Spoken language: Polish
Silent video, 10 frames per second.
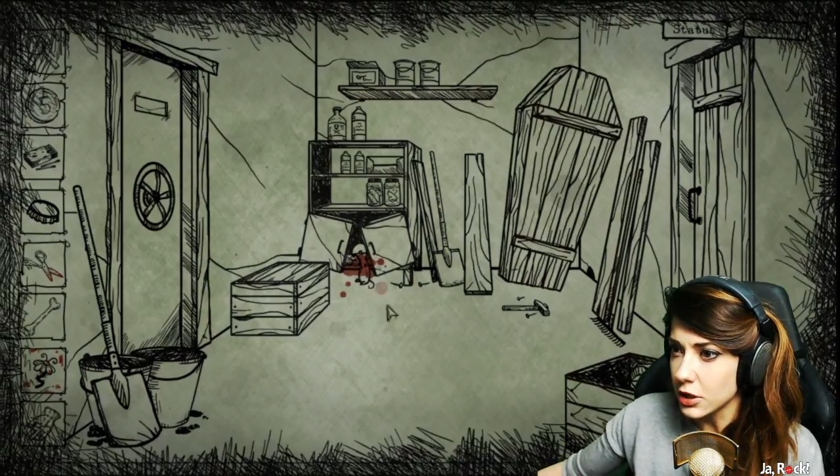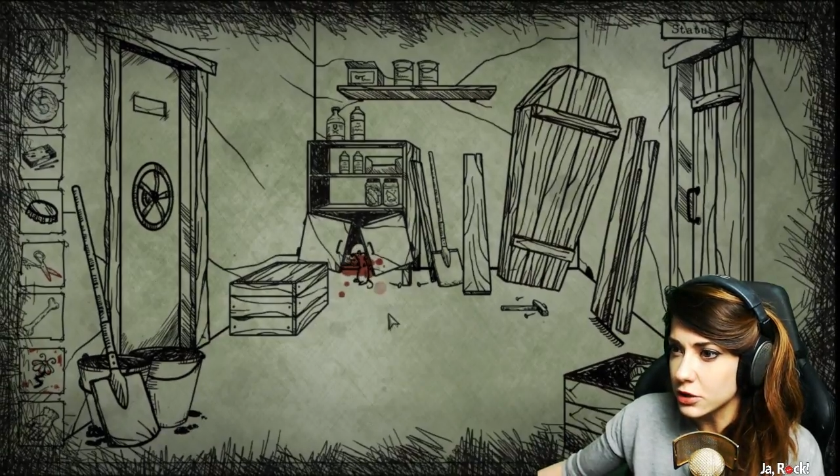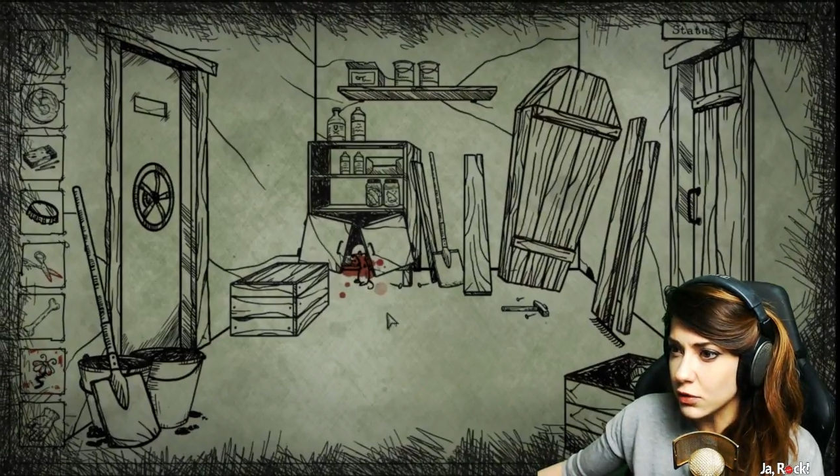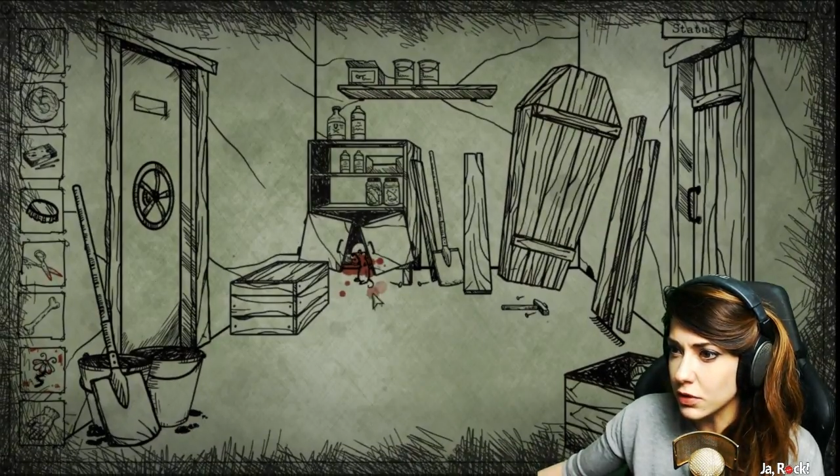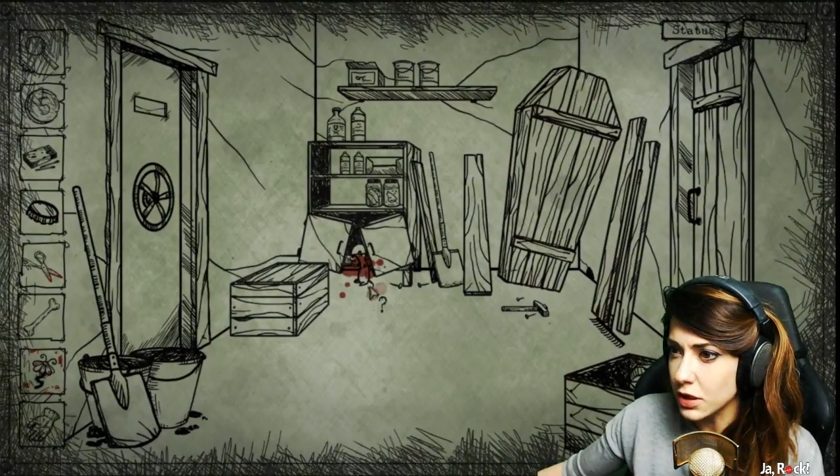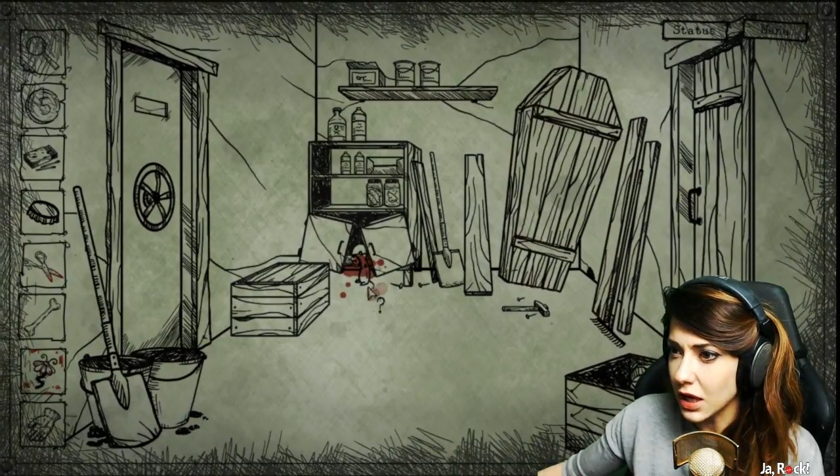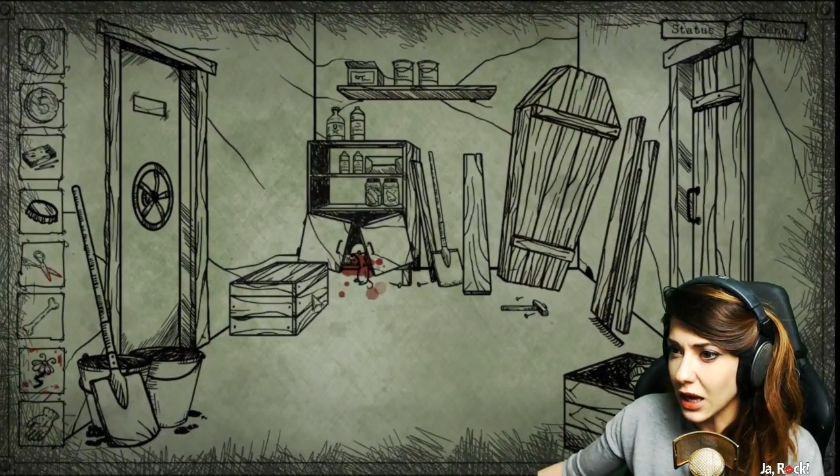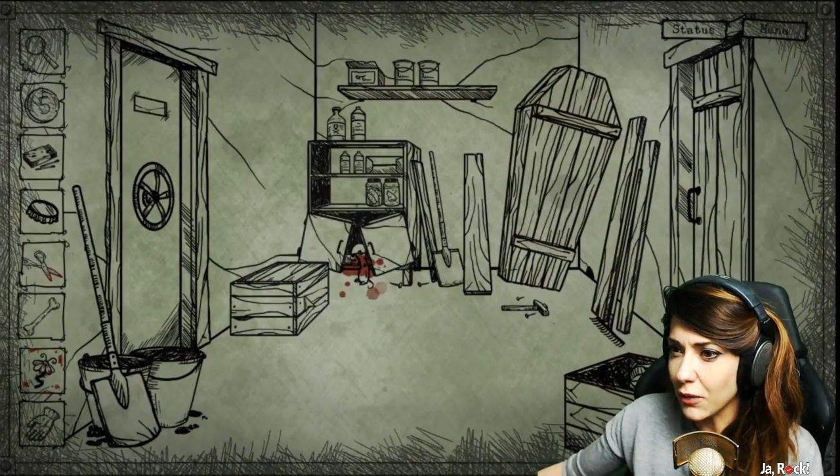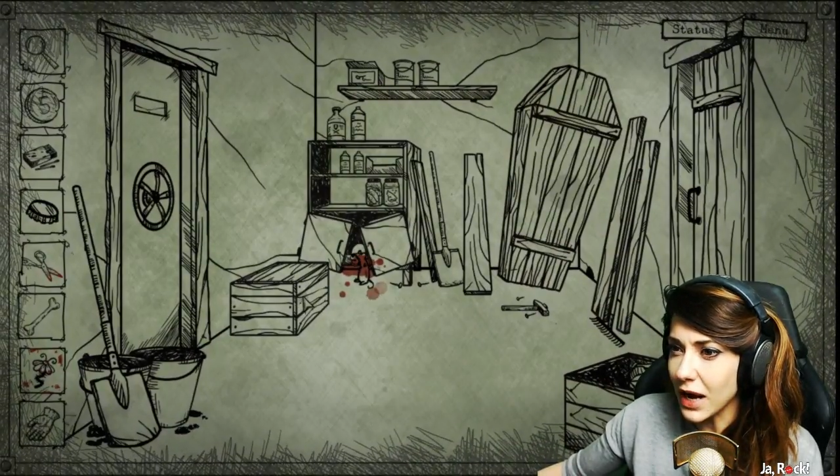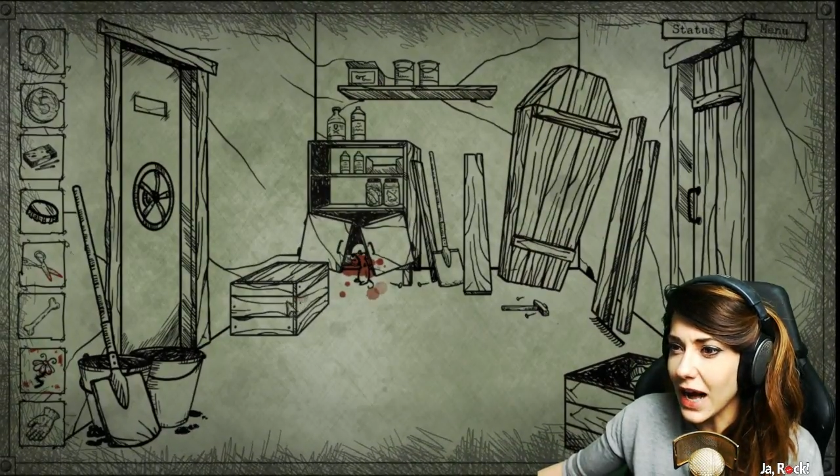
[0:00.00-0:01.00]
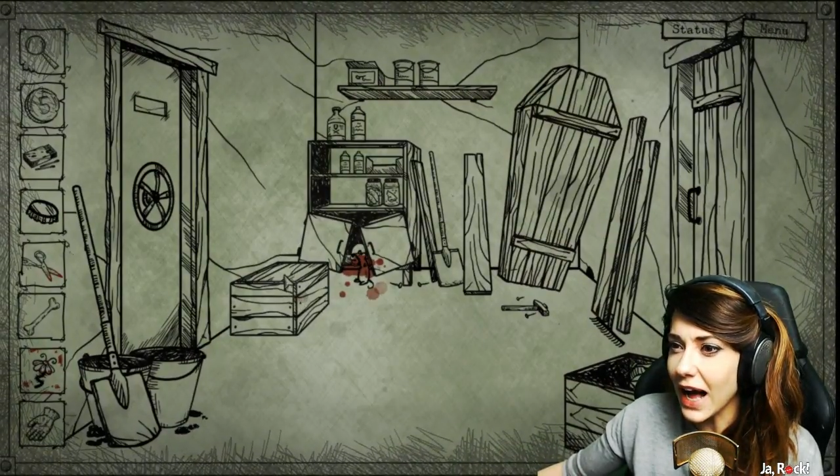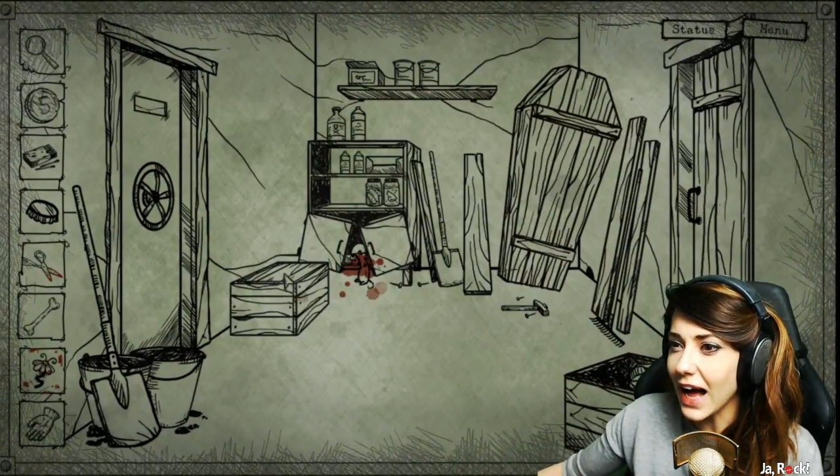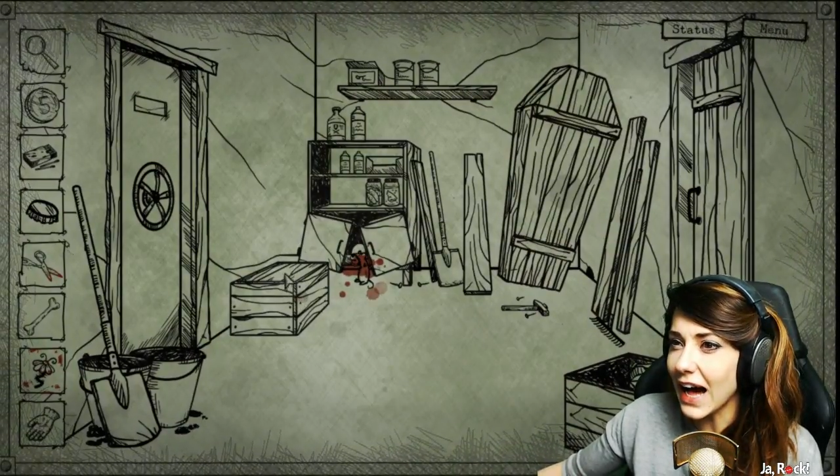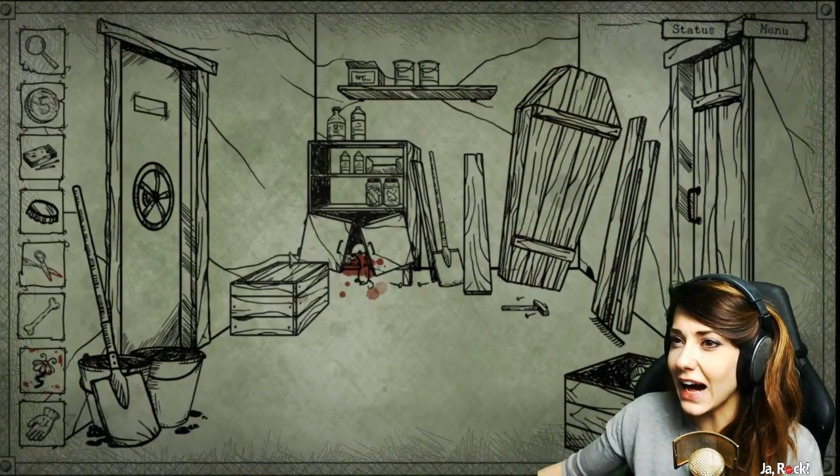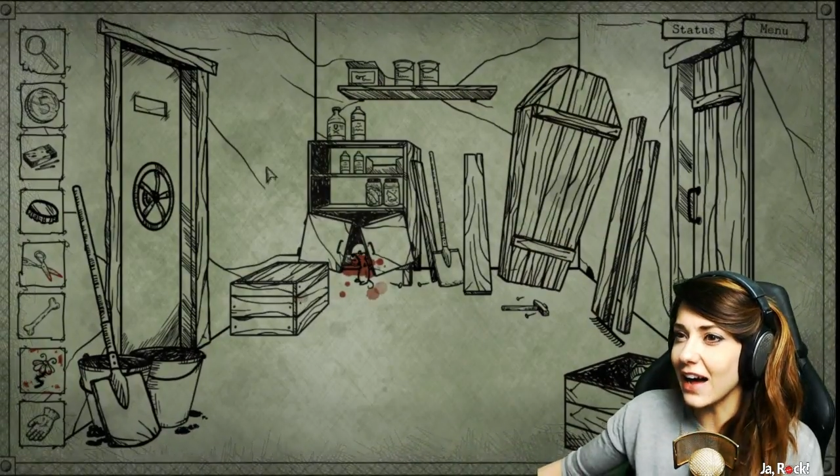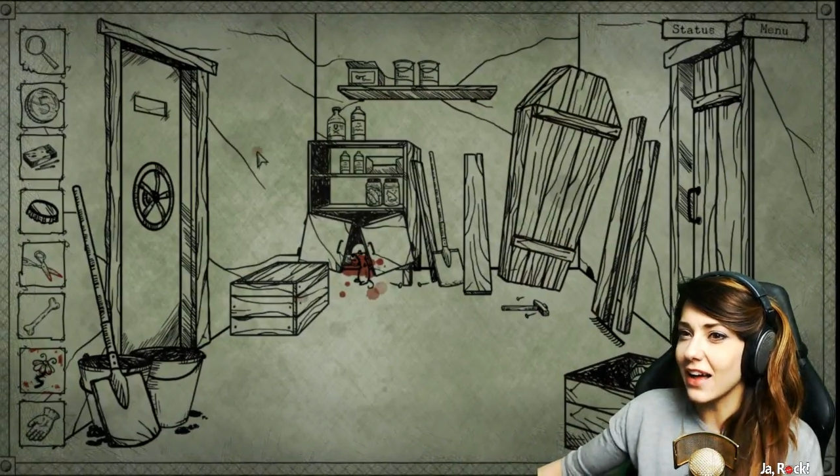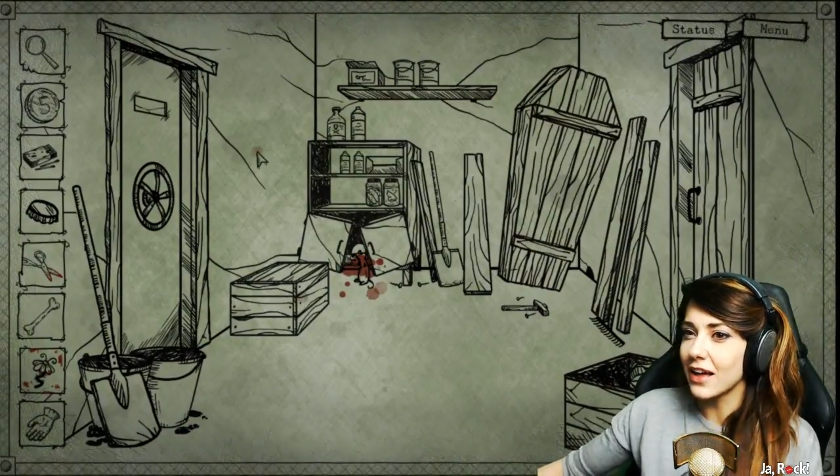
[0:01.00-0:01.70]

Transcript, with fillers: Szczur? Ała!